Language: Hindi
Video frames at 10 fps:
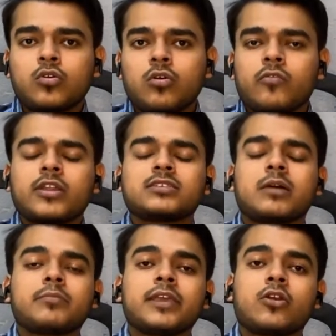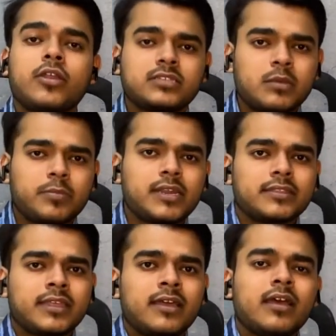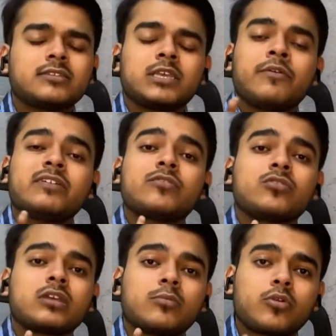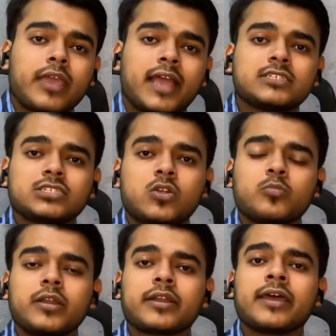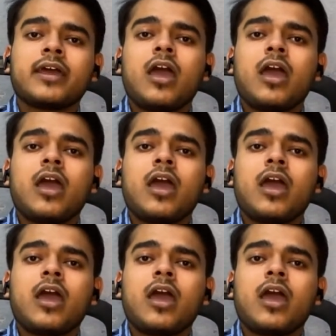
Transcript: फॉर एग्जाम्पल एक और एग्जाम्पल लेते हैं सेवेंटी का आपको कैश डिस्काउंट मिल रहा है